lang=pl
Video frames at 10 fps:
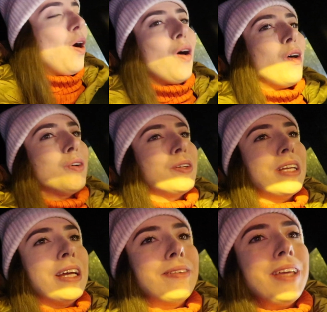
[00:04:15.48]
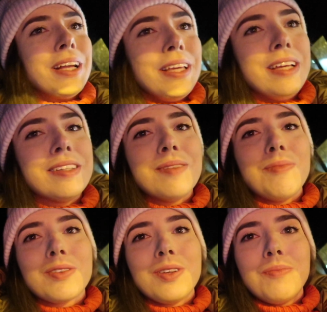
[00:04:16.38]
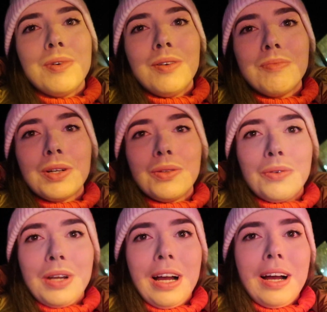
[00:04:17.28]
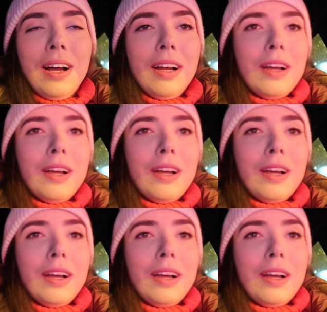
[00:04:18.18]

Oj nie, ja nie jestem osobą, która